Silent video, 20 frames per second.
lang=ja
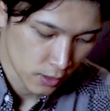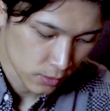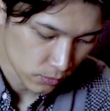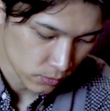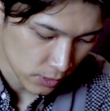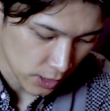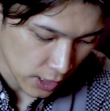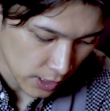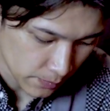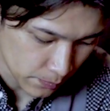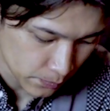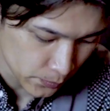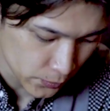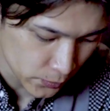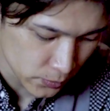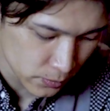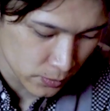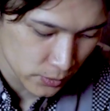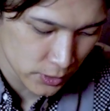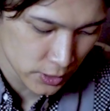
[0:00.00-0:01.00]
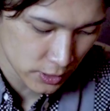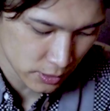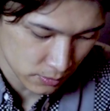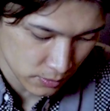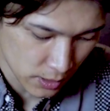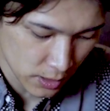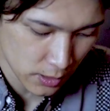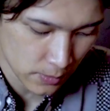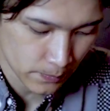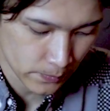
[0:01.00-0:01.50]
この Apple Watch
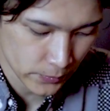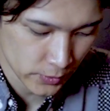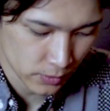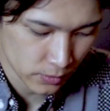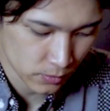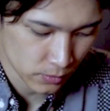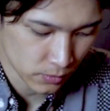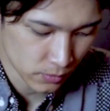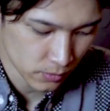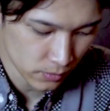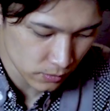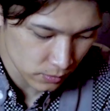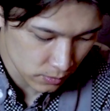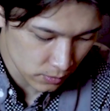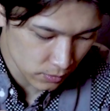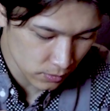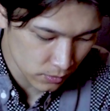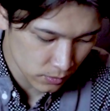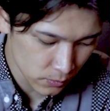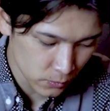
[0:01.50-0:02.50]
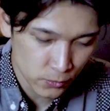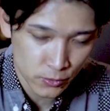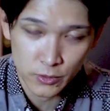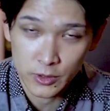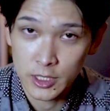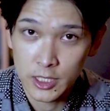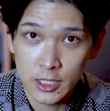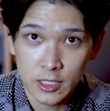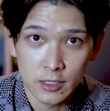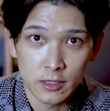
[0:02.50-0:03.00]
は、えっと、本当に
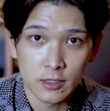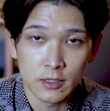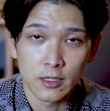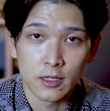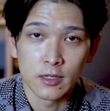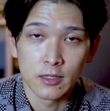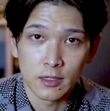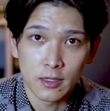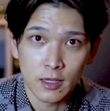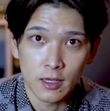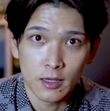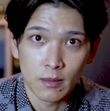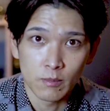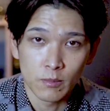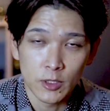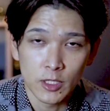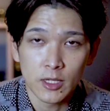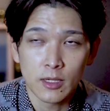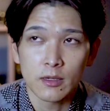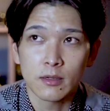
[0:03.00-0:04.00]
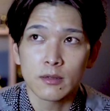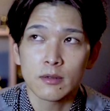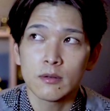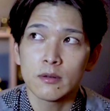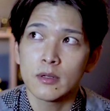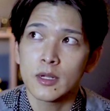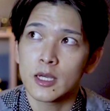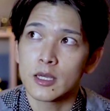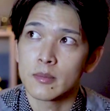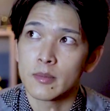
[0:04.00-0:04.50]
僕気に入っていて、2年
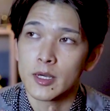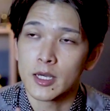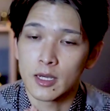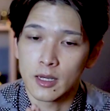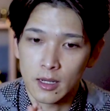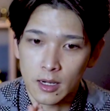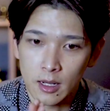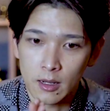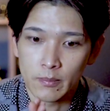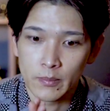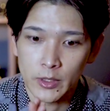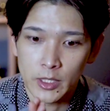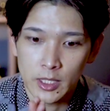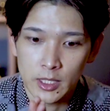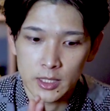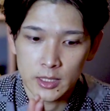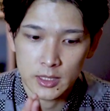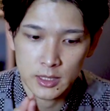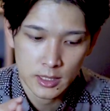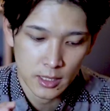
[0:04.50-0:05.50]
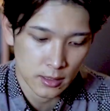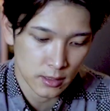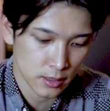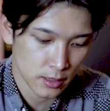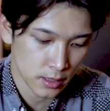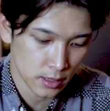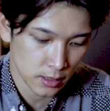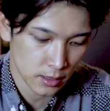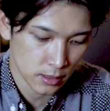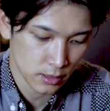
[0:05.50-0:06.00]
ぐらい前から、えー、使っ
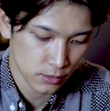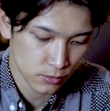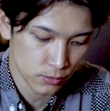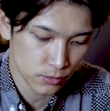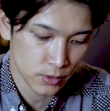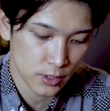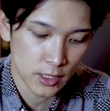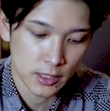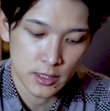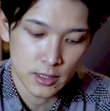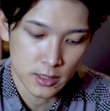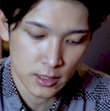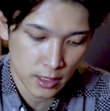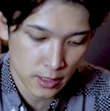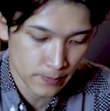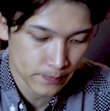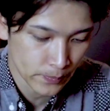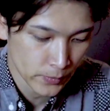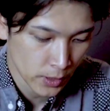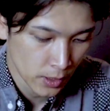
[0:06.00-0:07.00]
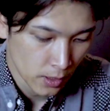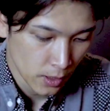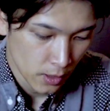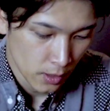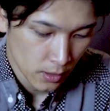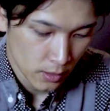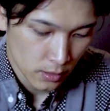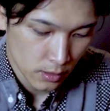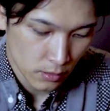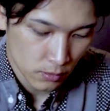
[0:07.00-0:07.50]
ているんですね。
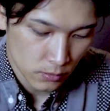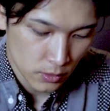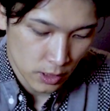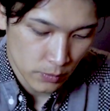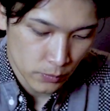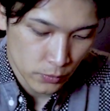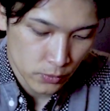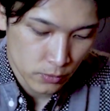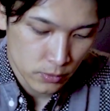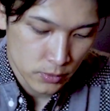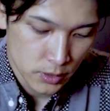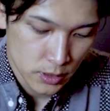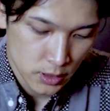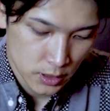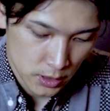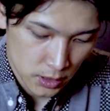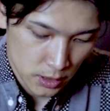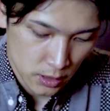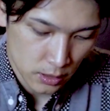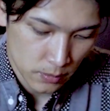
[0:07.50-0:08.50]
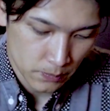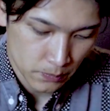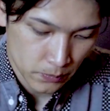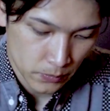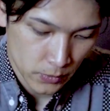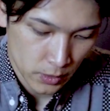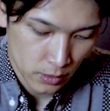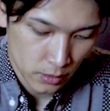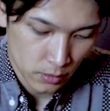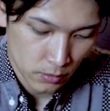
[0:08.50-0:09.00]
で、この Apple Watch、
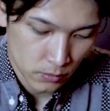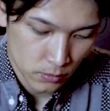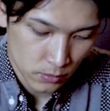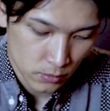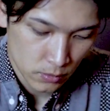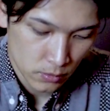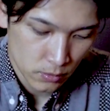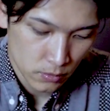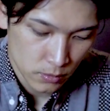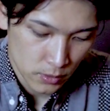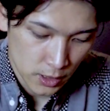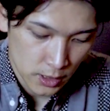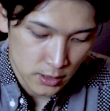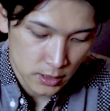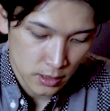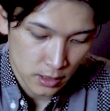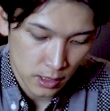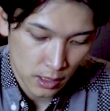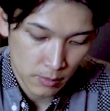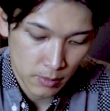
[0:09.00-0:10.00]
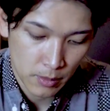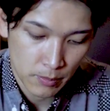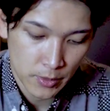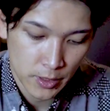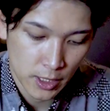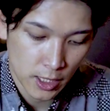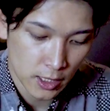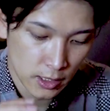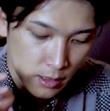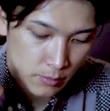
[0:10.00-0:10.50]
えー、本当に朝から晩
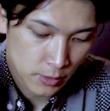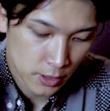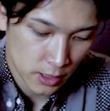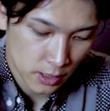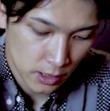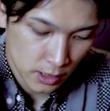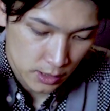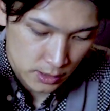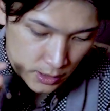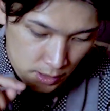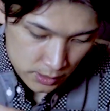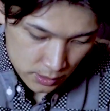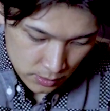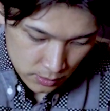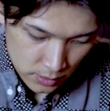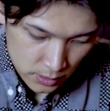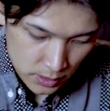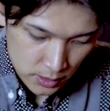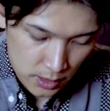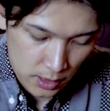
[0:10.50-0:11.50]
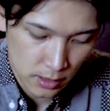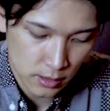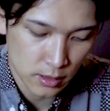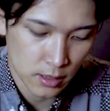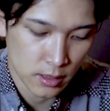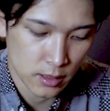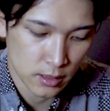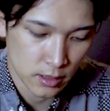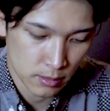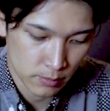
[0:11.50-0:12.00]
まで肌身離さずつけ
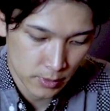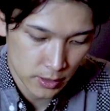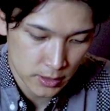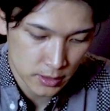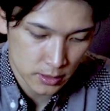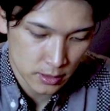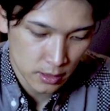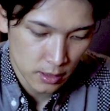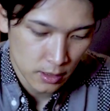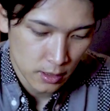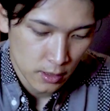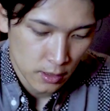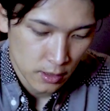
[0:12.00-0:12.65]
ています。